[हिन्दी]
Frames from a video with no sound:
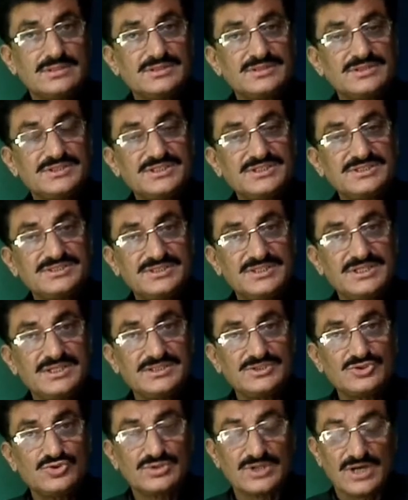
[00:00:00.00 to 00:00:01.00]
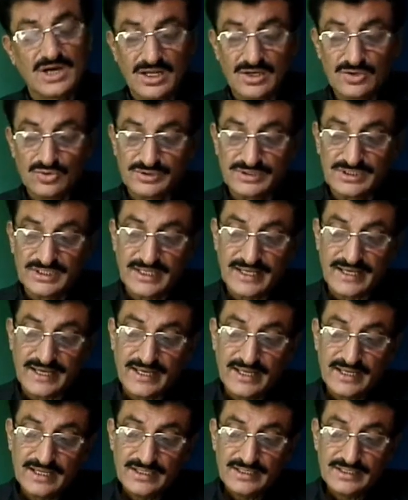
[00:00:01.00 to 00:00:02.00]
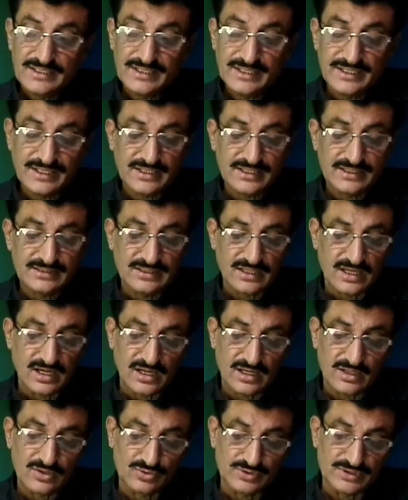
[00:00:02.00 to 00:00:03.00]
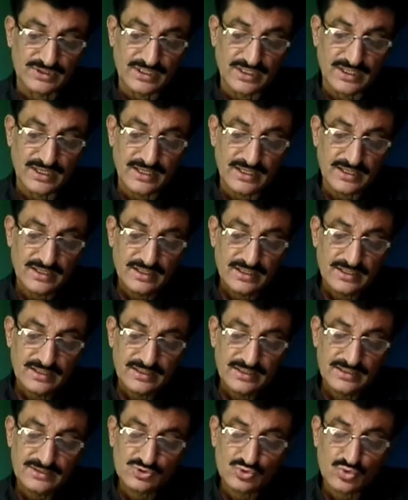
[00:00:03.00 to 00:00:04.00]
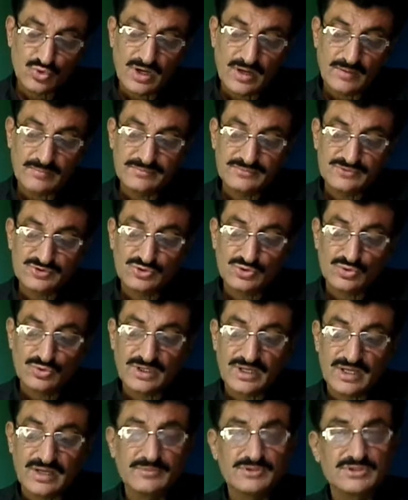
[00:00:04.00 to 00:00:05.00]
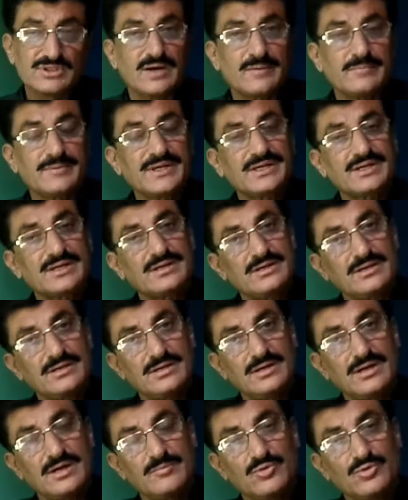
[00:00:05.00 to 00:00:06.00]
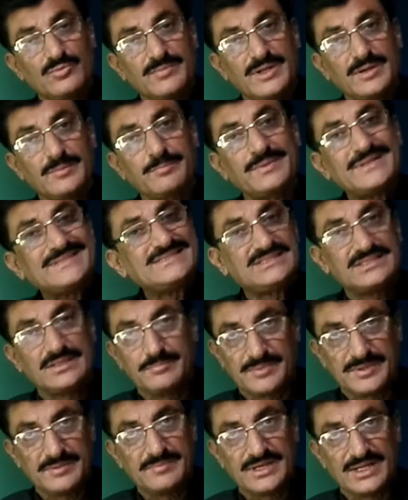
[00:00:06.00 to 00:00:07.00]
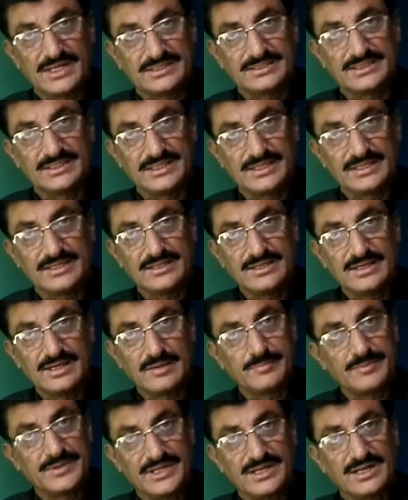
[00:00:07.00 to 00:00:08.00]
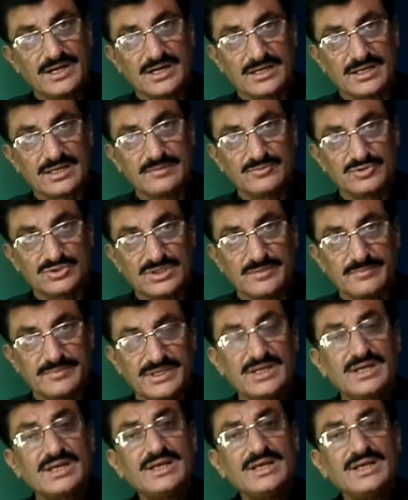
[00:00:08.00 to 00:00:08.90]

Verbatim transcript: तीसरी जो तार होती है ये गंधार होती है इसको हम सुर के मुताबिक अमूमन पंचम पे मिलाते हैं अपने राग के मुताबिक